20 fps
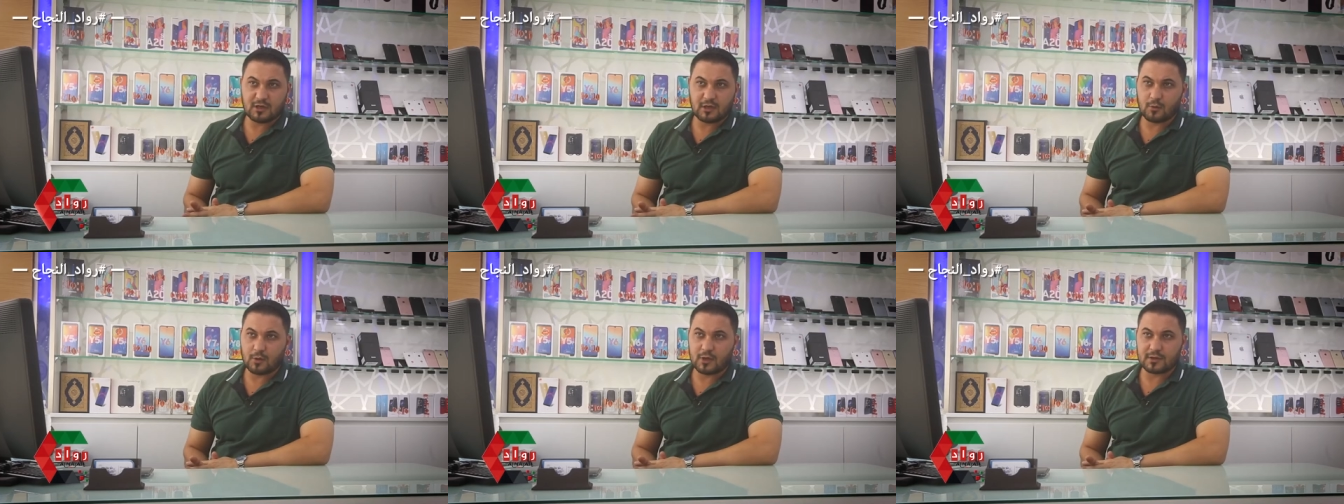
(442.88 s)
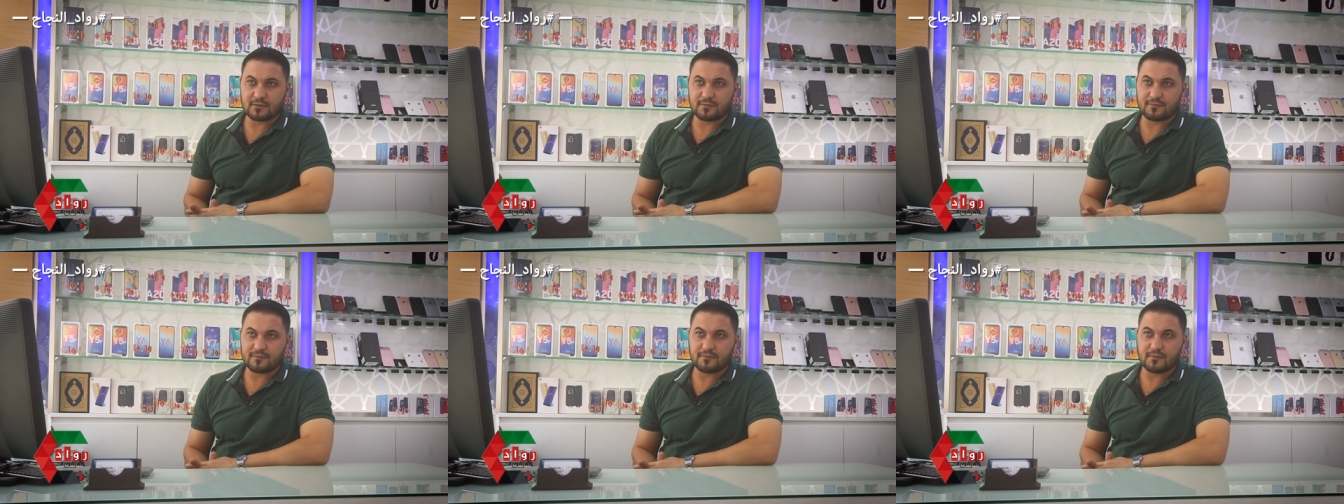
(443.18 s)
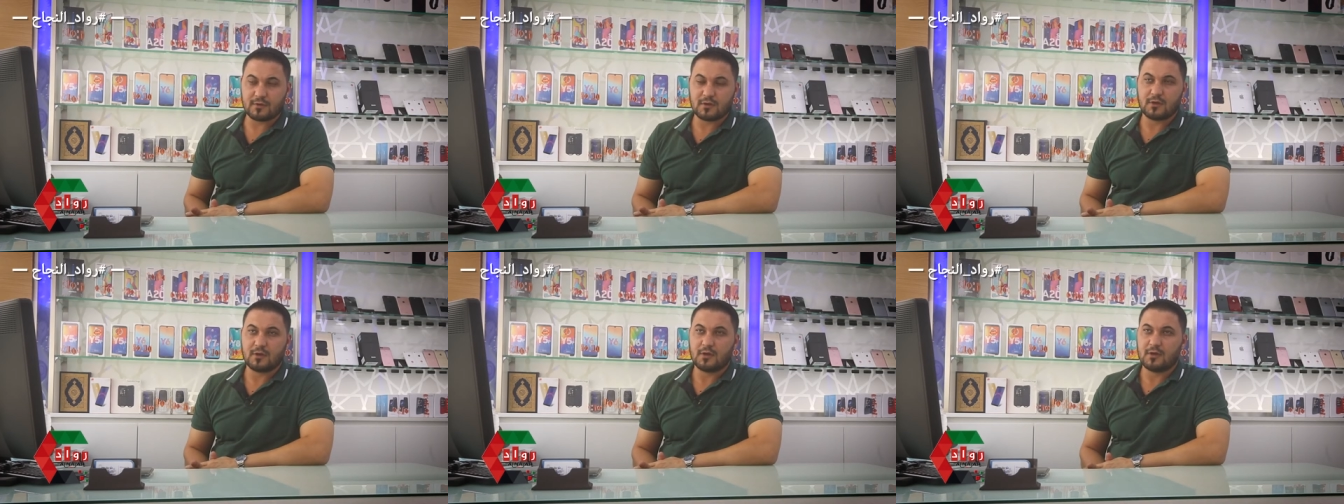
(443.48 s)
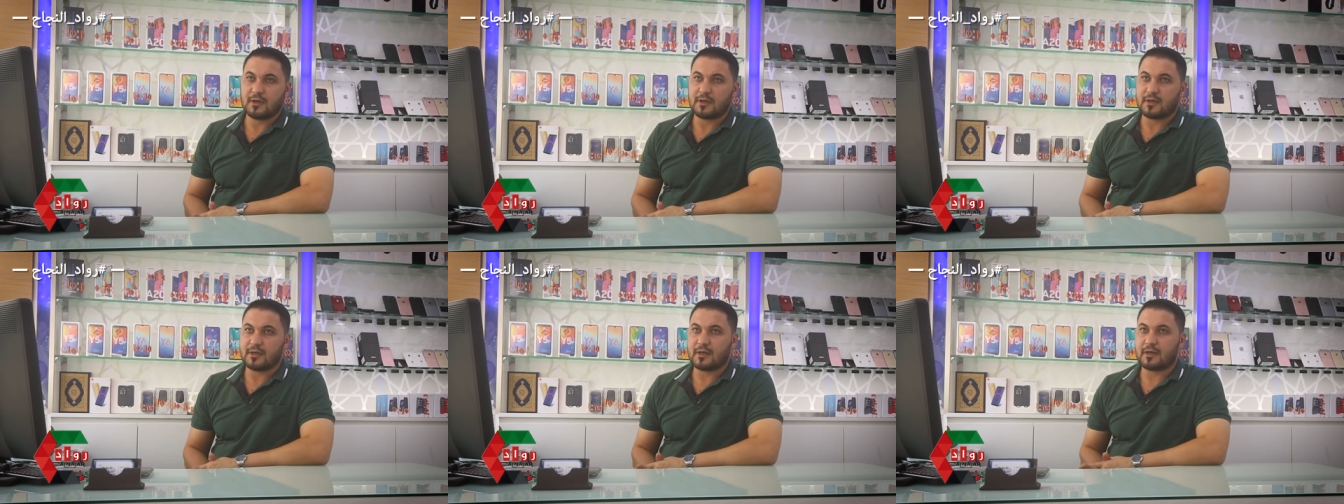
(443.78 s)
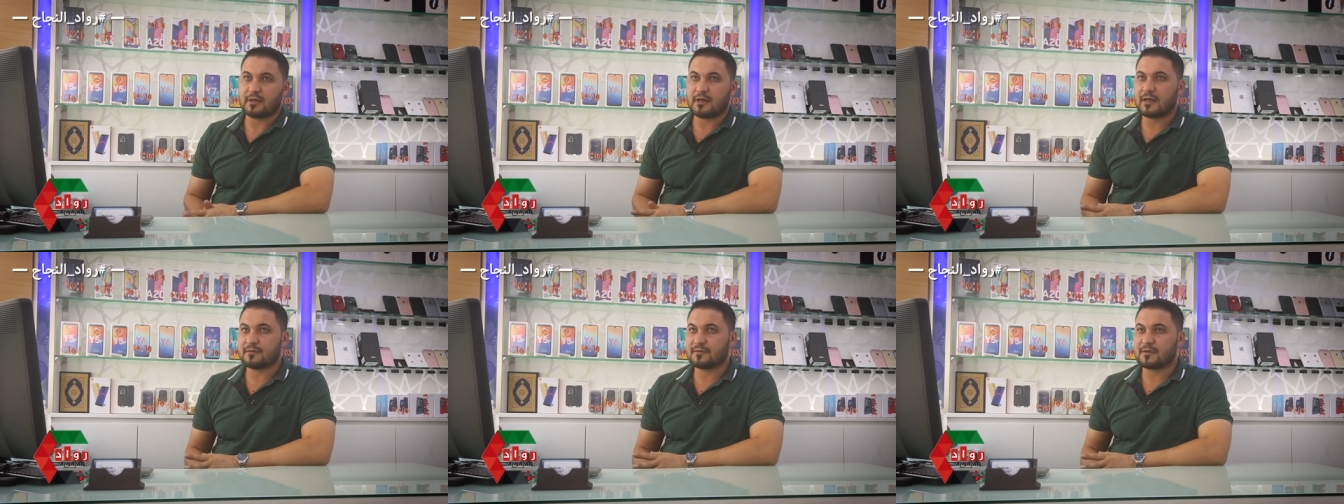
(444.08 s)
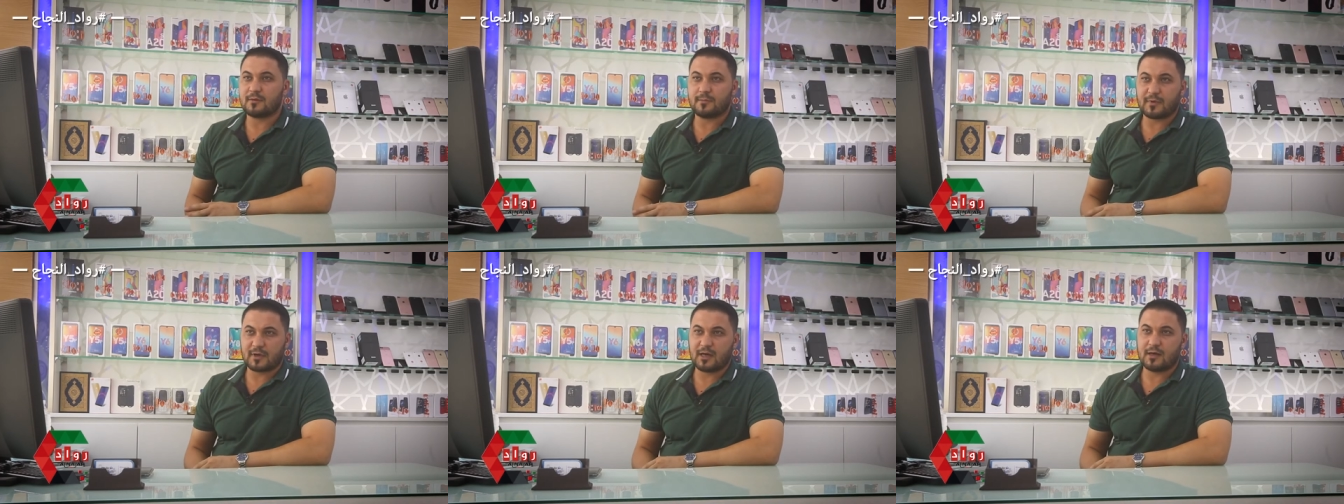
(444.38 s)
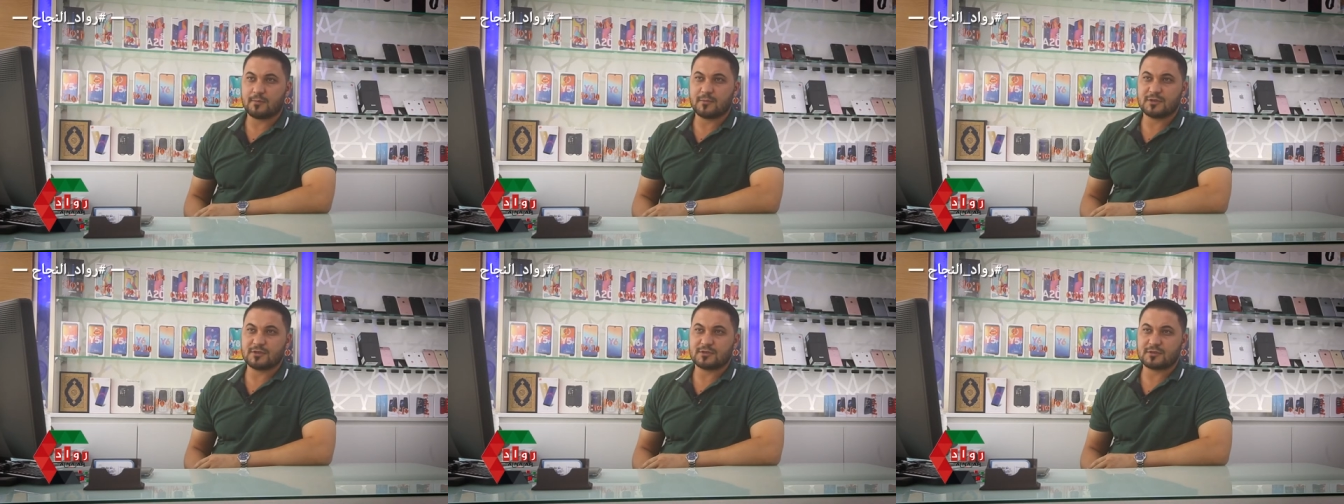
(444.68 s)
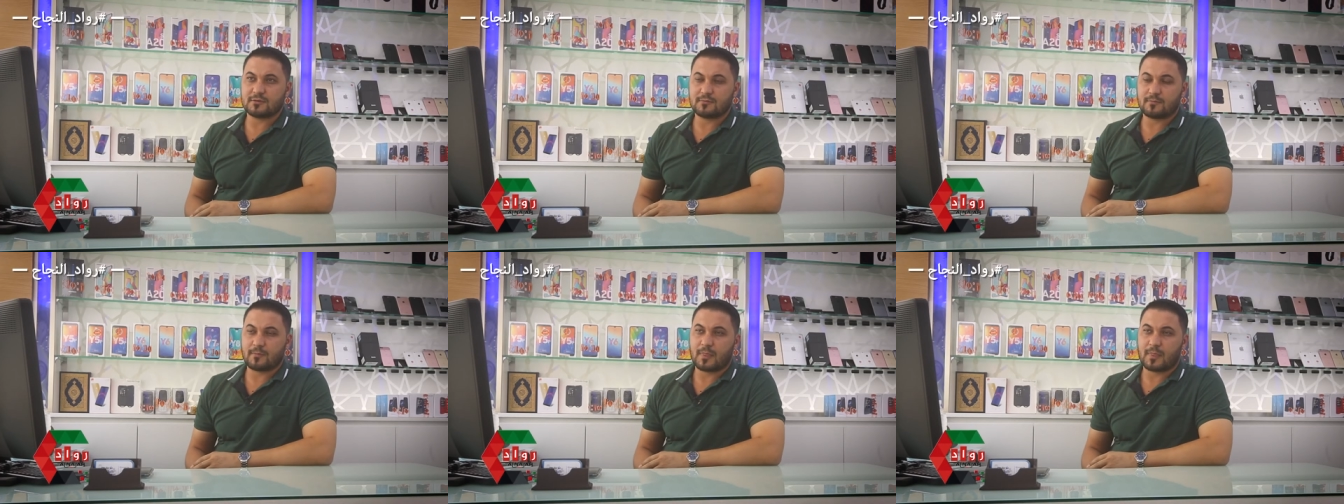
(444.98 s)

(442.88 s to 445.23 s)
الهواتف يعني حتى البرامج